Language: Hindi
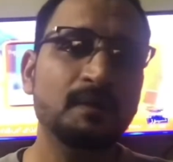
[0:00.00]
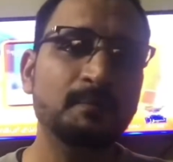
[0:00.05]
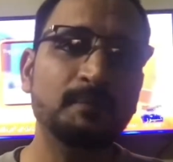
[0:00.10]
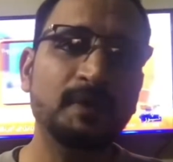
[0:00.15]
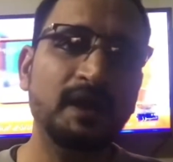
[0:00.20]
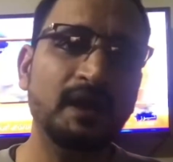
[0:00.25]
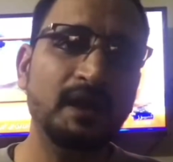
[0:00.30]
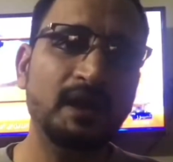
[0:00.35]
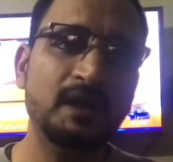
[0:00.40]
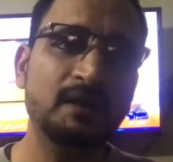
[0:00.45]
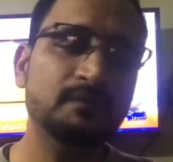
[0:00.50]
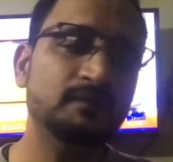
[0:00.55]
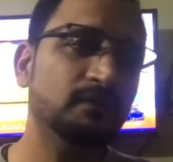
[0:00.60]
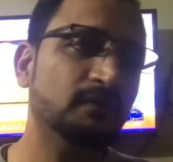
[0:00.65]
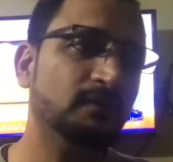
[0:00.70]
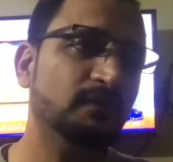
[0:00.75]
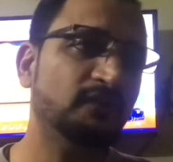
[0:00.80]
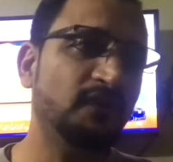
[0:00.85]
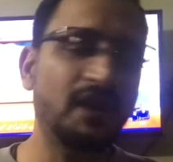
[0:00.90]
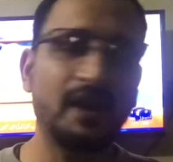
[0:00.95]
मैं
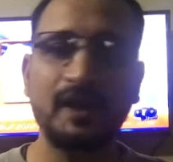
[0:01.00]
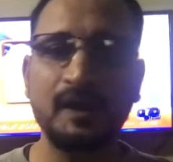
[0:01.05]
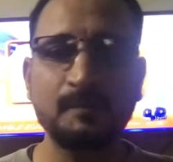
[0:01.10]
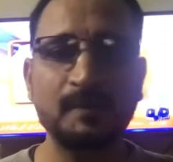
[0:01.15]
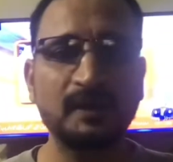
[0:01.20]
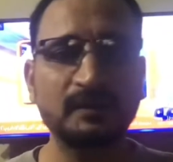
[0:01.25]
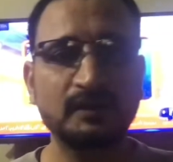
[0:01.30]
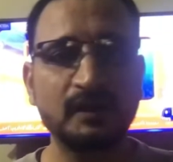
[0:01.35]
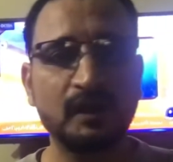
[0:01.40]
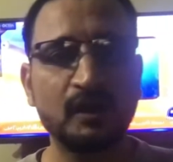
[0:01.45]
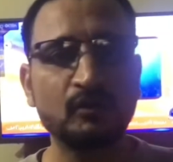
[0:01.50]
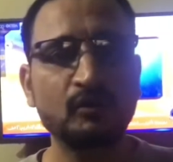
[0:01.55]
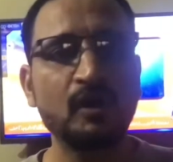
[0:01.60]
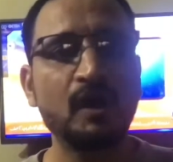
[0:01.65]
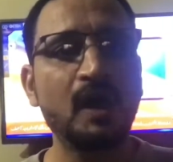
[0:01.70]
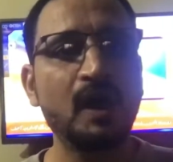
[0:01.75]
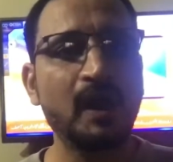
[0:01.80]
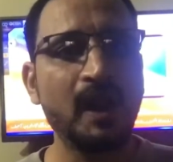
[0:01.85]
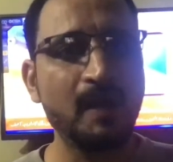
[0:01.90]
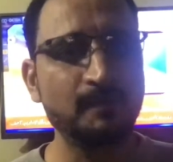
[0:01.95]
फलाना बात कर रहा हूँ
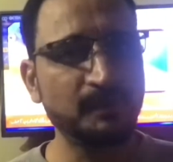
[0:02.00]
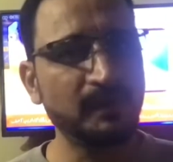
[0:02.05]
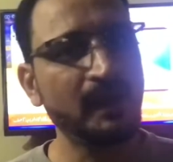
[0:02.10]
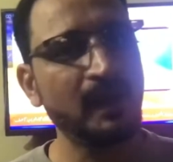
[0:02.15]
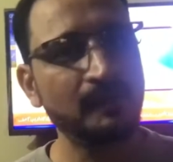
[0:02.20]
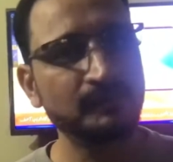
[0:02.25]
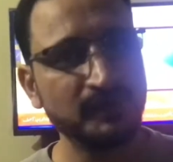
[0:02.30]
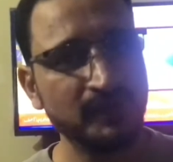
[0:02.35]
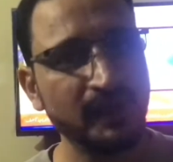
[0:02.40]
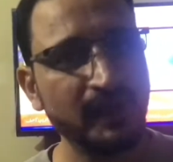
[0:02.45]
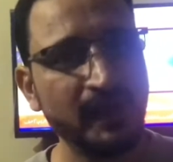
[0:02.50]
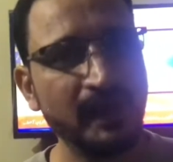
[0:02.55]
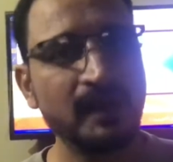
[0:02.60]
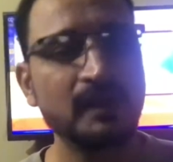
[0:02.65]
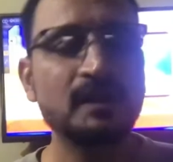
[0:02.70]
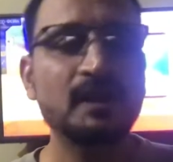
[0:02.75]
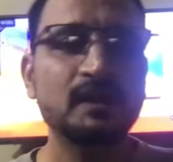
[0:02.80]
और आपका नाम ये है